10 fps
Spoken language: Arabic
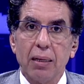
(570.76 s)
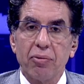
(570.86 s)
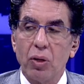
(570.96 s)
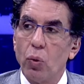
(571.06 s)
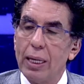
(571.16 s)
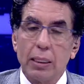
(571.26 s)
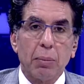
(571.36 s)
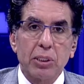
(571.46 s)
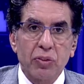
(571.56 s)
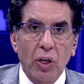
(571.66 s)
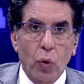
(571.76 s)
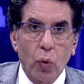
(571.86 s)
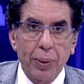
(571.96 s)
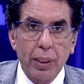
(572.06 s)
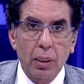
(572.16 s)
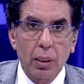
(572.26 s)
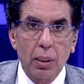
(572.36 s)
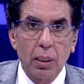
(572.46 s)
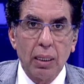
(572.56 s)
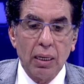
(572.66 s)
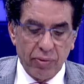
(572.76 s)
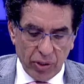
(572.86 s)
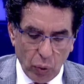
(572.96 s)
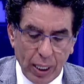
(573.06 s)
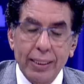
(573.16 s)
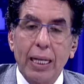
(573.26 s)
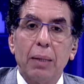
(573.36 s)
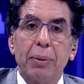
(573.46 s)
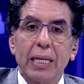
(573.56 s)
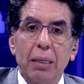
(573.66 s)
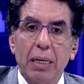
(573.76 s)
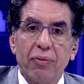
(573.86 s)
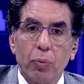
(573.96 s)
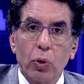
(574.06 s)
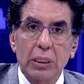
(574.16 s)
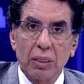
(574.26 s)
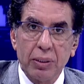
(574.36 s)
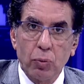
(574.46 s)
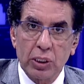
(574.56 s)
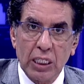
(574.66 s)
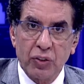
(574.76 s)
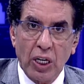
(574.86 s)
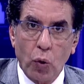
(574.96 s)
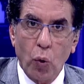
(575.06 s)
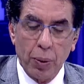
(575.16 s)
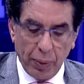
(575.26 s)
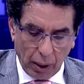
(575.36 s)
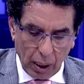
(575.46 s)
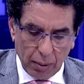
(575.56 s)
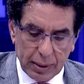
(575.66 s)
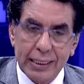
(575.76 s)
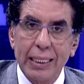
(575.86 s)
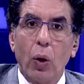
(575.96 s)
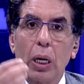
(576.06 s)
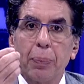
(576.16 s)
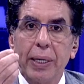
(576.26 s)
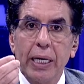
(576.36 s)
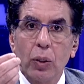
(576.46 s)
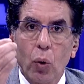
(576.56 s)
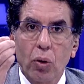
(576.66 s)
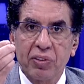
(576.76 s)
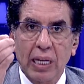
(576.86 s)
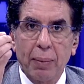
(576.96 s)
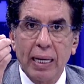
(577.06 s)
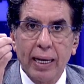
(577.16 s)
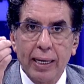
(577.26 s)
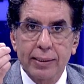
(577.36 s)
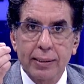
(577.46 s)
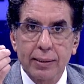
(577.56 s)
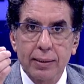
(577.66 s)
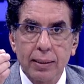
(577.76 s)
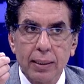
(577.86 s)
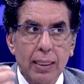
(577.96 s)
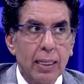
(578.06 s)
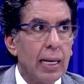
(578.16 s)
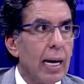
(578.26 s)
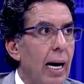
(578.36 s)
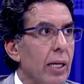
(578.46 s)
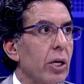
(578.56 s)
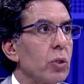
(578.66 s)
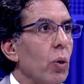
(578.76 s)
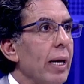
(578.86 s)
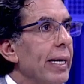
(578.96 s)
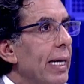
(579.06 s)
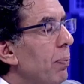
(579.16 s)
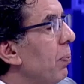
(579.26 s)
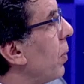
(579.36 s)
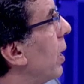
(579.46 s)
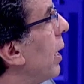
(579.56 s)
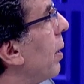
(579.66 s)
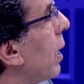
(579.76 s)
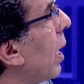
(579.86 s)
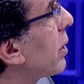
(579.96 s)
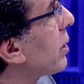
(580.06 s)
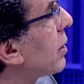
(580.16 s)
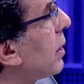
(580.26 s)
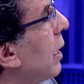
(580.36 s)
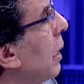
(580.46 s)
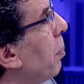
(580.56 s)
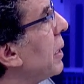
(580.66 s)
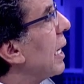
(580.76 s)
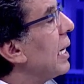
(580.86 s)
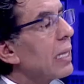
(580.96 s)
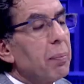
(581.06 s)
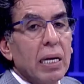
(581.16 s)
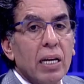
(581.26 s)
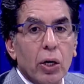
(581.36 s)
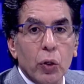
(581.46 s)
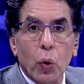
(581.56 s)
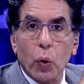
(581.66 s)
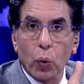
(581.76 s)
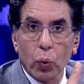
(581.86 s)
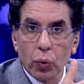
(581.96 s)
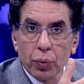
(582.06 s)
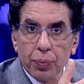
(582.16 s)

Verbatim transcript: في الوقت ده مستشفى حكومي في الوقت اللي بيتعمل في بورصة في مستشفى حكومي بالرقم 49 غرفة عمليات حضرته رايح يجيب آه، قطر ب 3 مليار يورو